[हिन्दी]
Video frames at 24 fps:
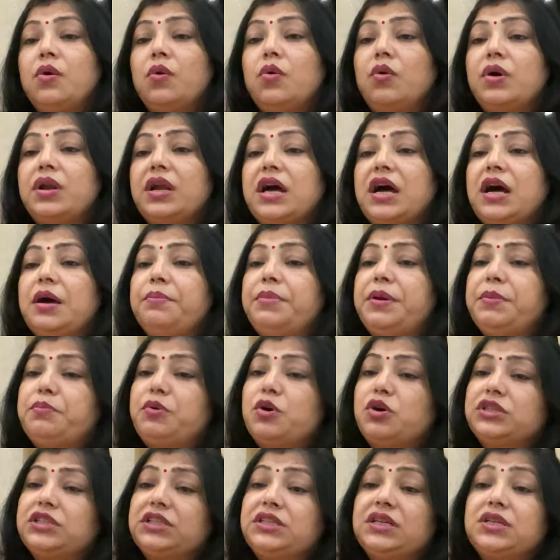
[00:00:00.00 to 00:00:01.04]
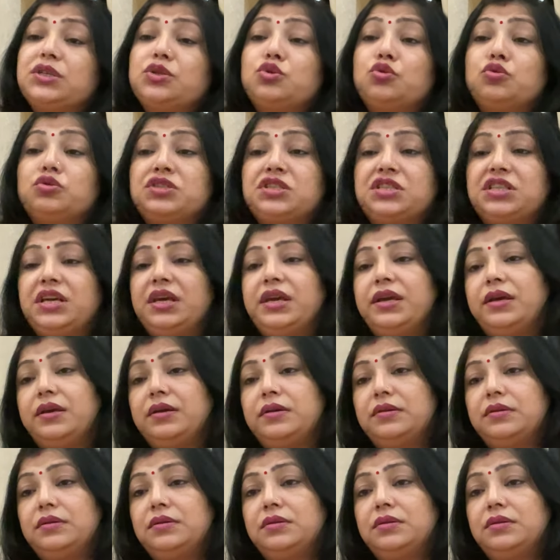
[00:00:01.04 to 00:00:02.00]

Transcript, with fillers: और आप भी बहुत अधिक सोचते हैं